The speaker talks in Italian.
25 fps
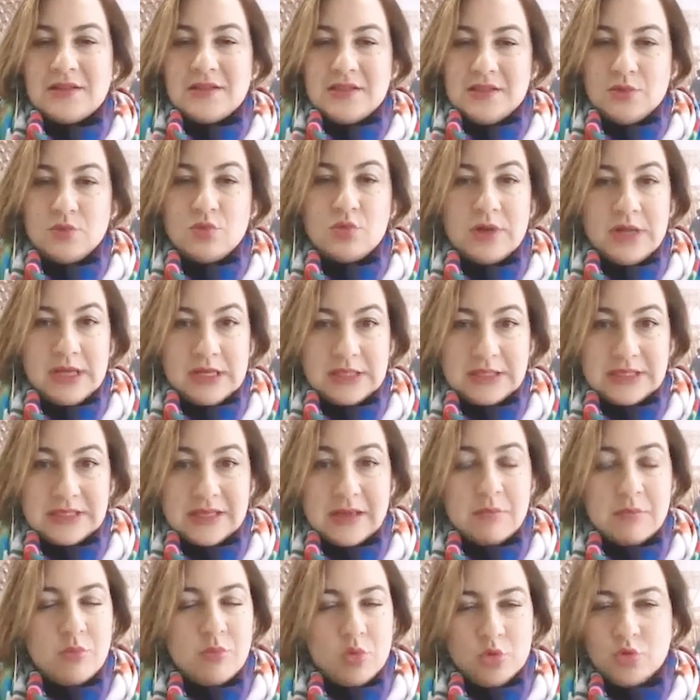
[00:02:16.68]
di
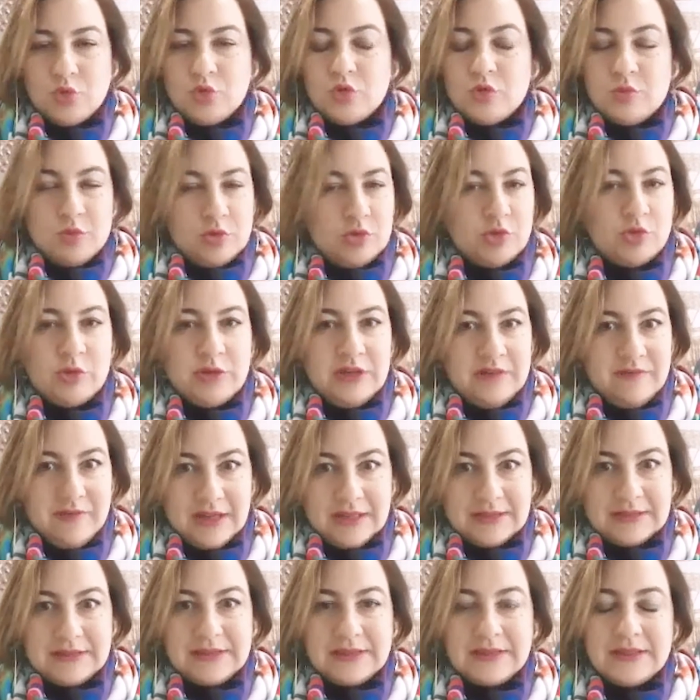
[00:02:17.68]
sicurezza molto molto
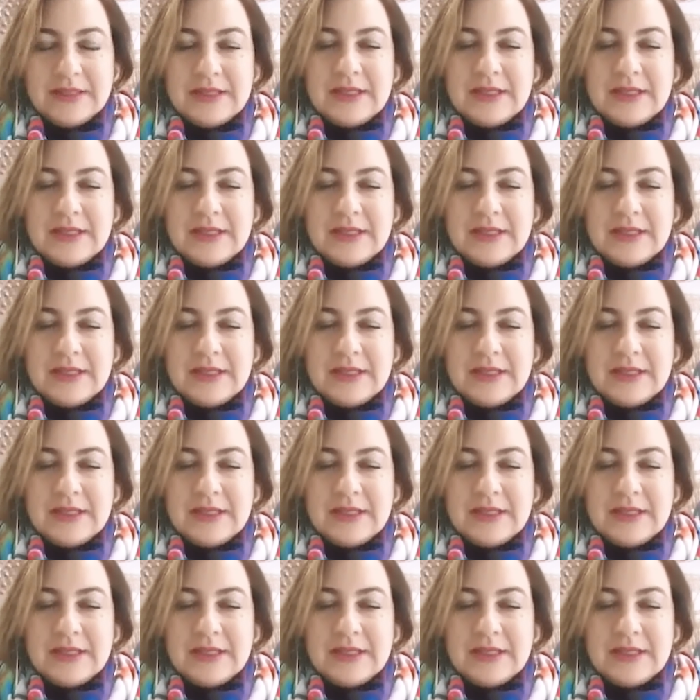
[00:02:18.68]
elevati